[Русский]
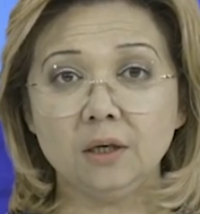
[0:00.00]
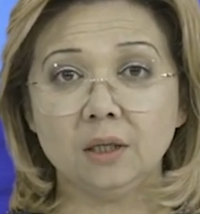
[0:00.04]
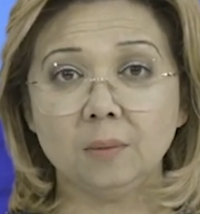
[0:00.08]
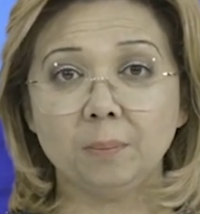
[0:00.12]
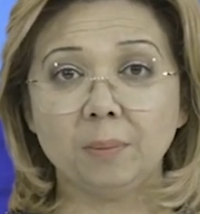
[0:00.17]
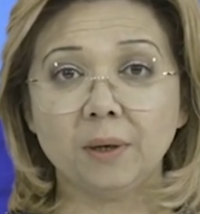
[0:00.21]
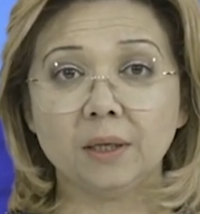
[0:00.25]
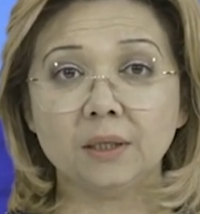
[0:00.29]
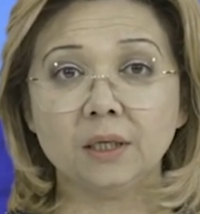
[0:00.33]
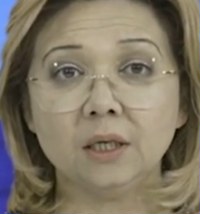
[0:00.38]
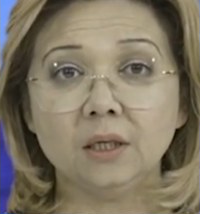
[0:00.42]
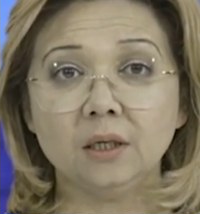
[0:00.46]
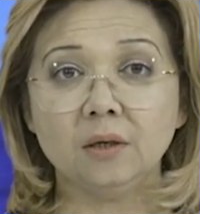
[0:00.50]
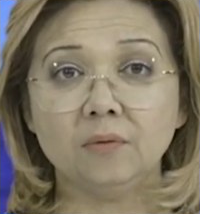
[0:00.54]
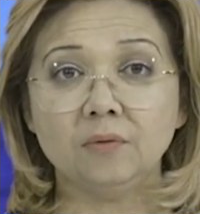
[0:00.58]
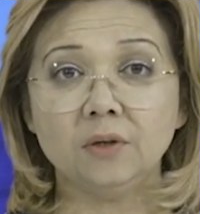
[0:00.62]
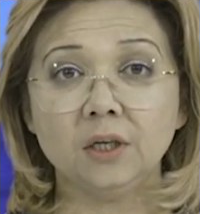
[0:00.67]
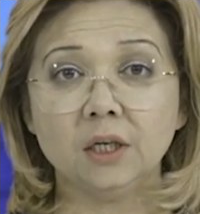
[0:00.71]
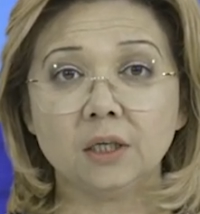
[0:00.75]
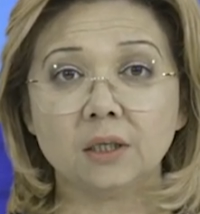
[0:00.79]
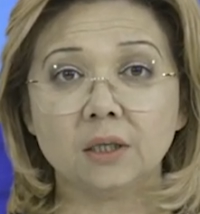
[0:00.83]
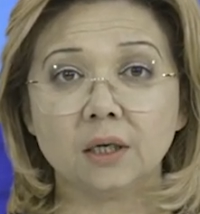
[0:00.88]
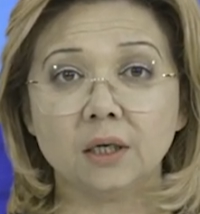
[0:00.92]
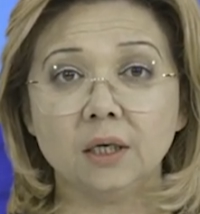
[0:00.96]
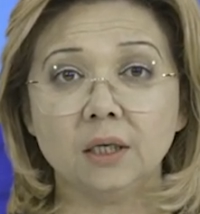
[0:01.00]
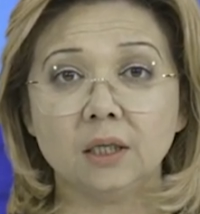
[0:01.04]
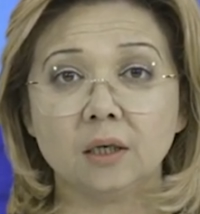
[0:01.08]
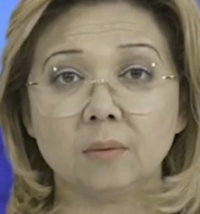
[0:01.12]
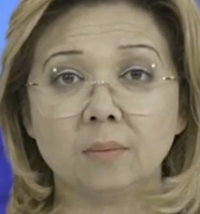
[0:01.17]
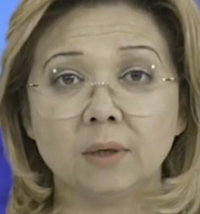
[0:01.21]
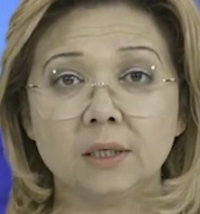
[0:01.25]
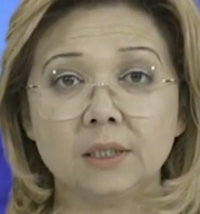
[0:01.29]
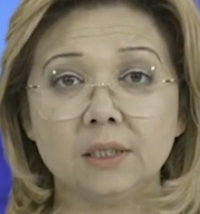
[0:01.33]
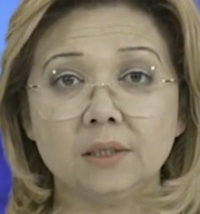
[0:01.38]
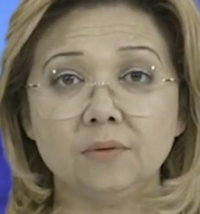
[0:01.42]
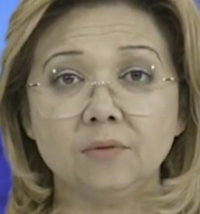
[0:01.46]
и дополнения в некоторые
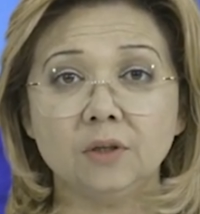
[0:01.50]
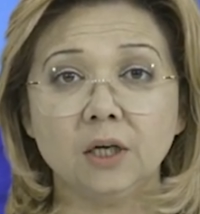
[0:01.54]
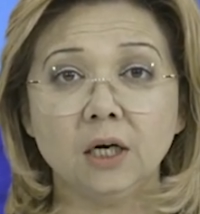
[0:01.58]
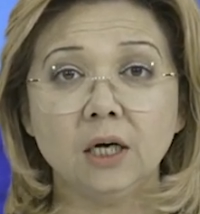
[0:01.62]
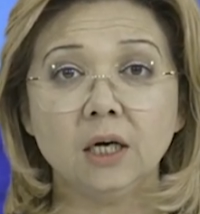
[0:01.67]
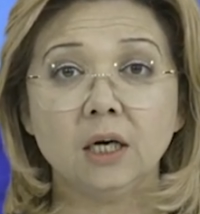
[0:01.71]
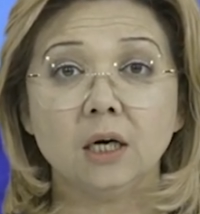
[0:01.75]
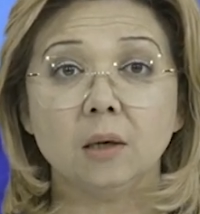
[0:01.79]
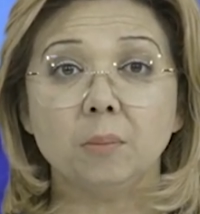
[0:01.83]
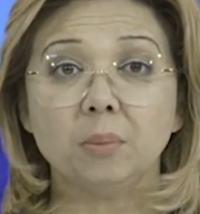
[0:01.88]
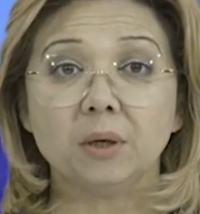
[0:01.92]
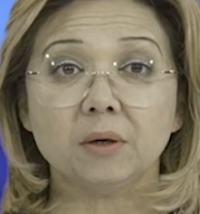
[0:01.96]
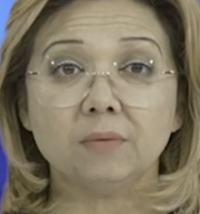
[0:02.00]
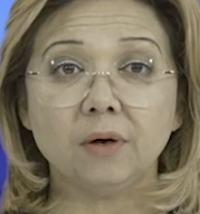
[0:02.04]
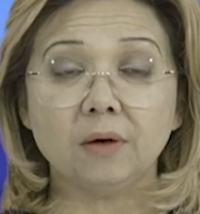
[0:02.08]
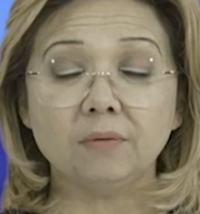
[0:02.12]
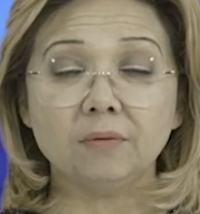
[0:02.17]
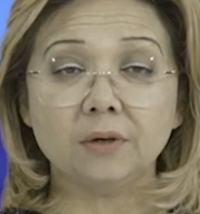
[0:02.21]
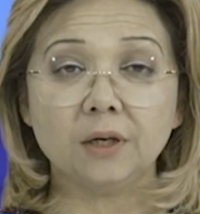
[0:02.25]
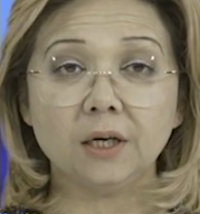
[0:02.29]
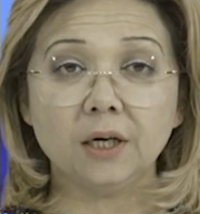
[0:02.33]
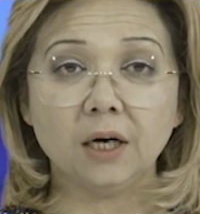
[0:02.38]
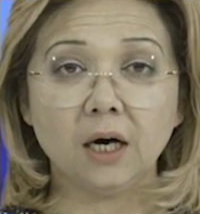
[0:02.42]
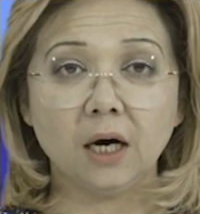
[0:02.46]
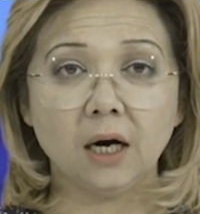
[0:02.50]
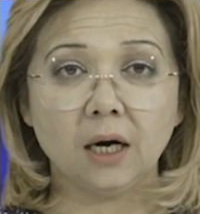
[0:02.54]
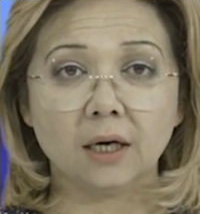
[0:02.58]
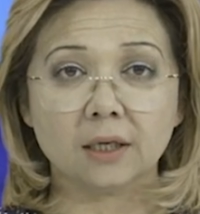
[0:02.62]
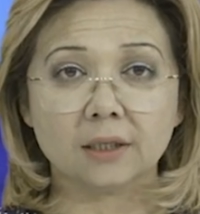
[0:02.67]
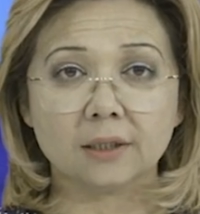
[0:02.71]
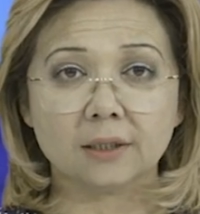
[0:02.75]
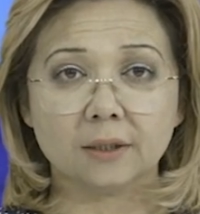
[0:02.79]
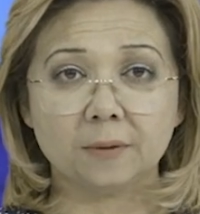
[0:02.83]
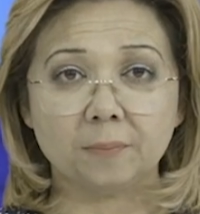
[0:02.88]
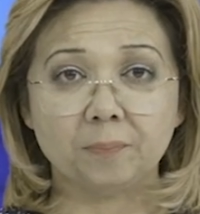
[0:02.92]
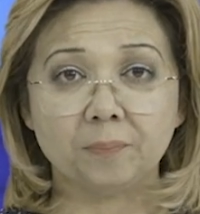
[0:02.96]
нормативно-правовые
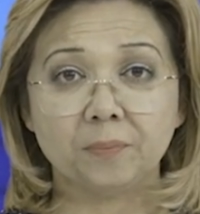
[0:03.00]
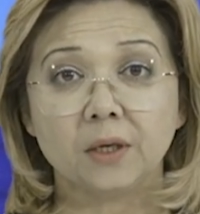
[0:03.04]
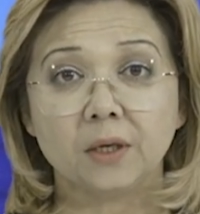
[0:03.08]
акты.